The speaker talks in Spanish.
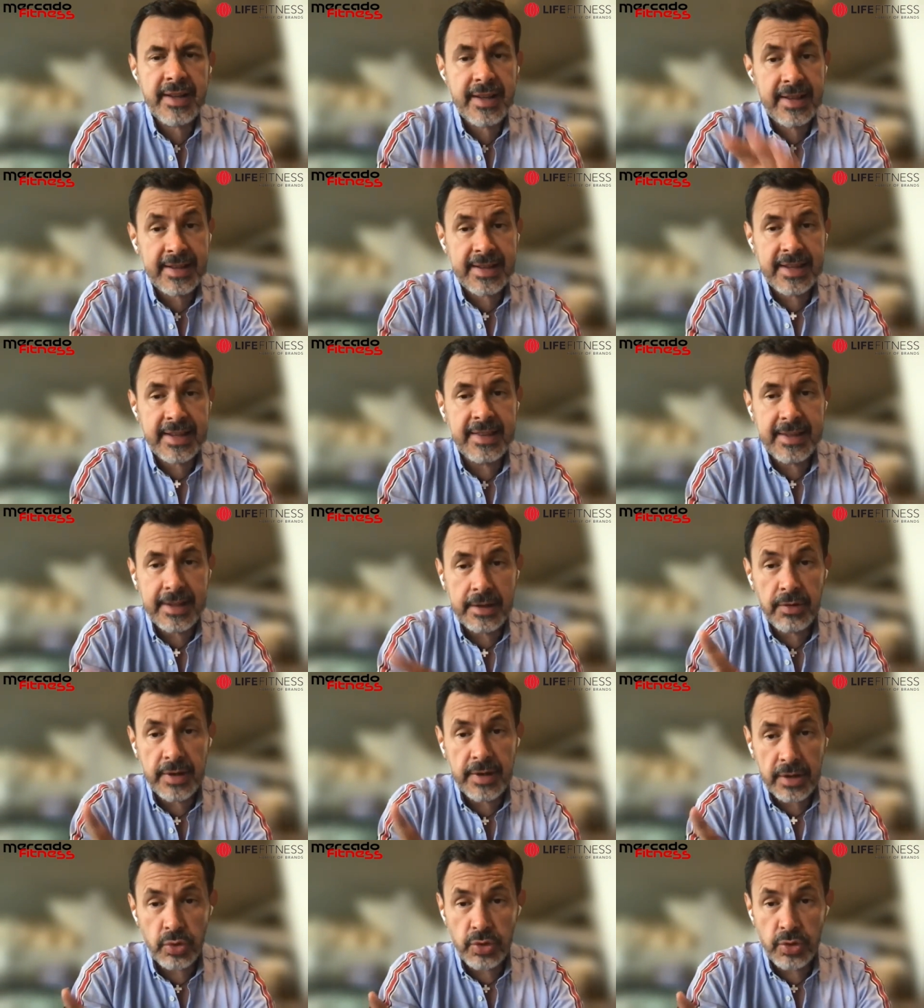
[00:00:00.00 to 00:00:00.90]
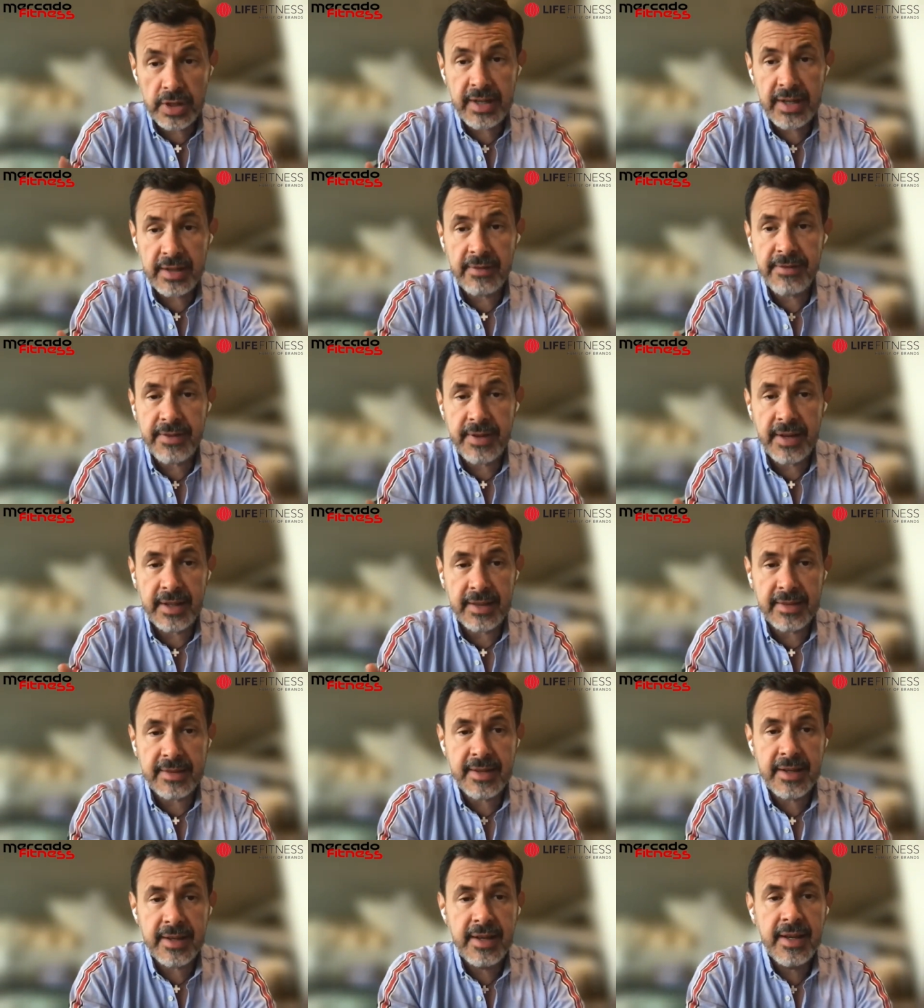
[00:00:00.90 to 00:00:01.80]
cada quien tiene una rutina
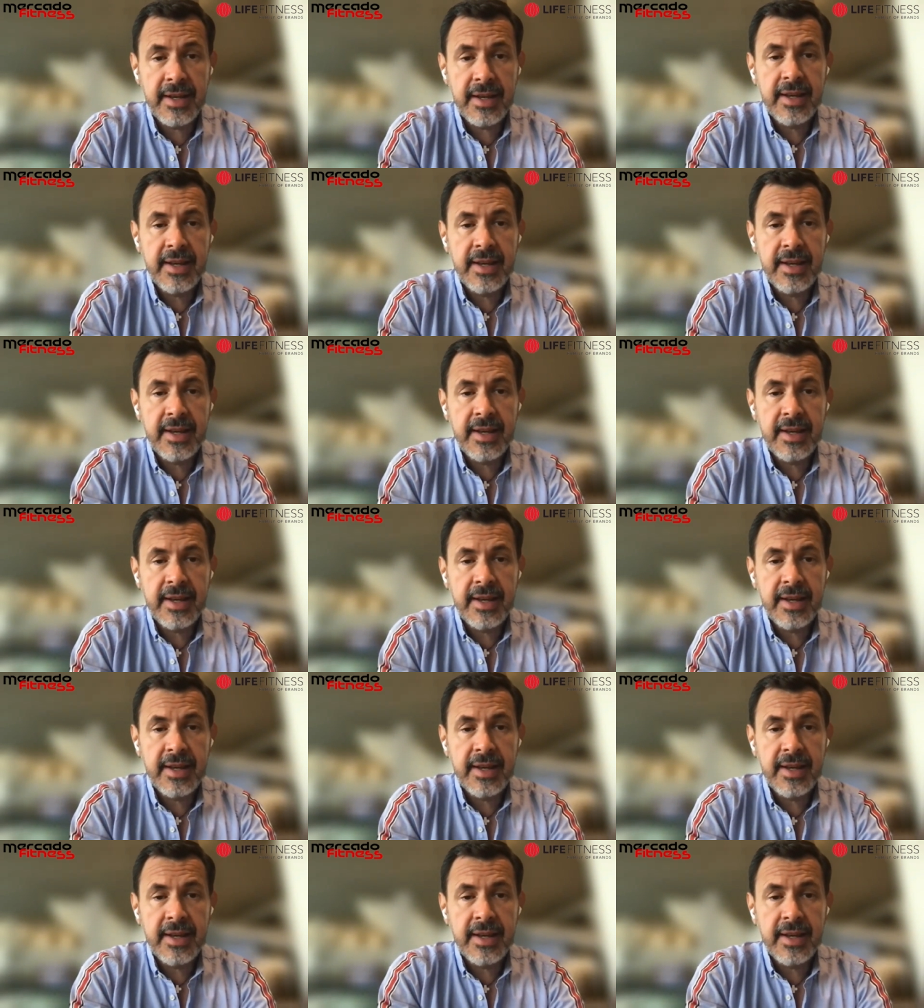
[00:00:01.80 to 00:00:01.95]
diferente.